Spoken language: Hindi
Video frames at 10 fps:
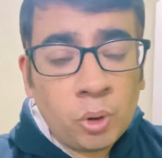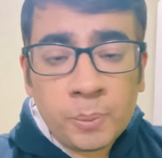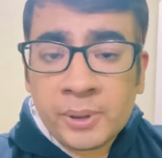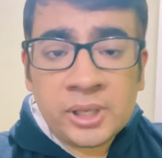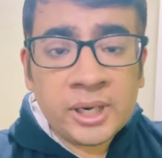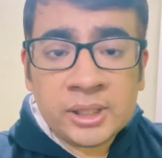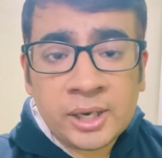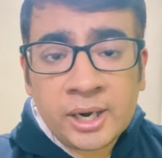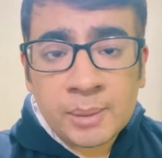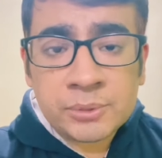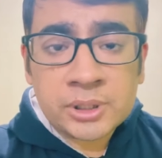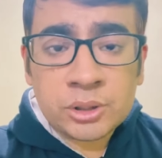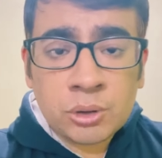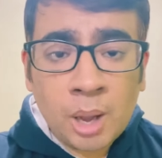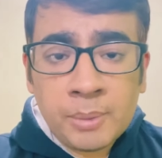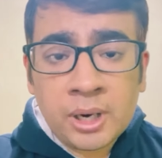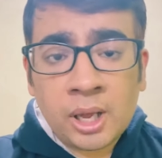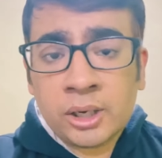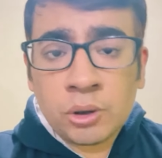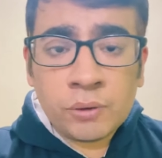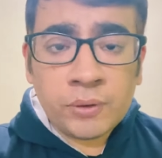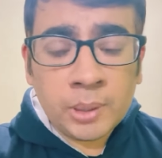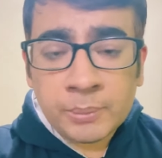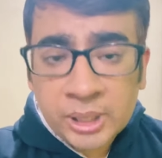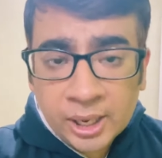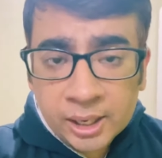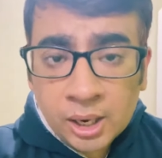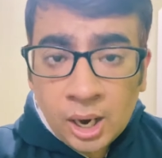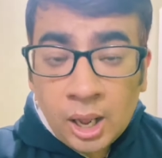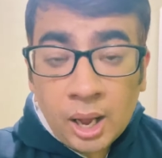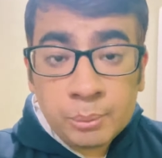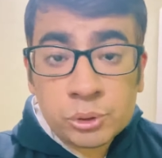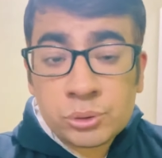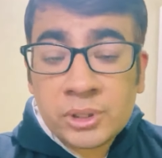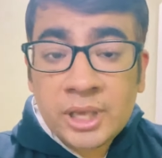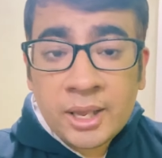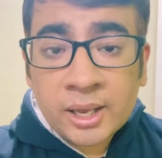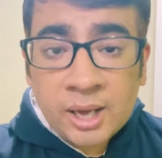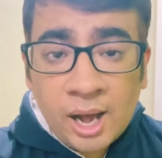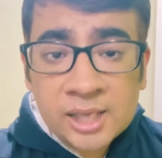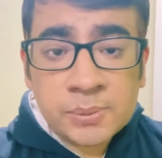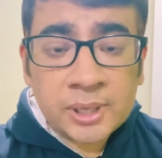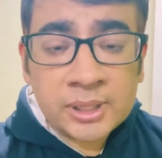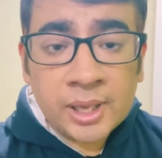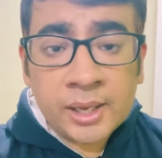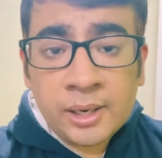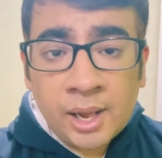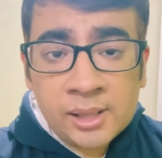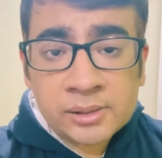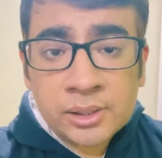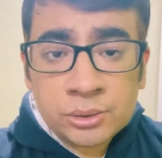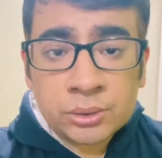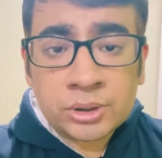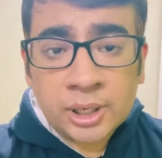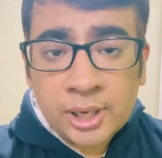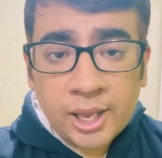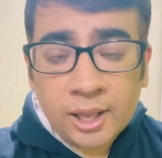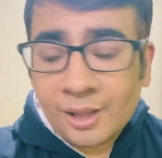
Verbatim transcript: और पता नहीं कितने टाइम से जो आमिर खान की कोई फिल्म नहीं आई अब दोस्तों ये खास बात यह है कि लाल सिंह जो चड्डा है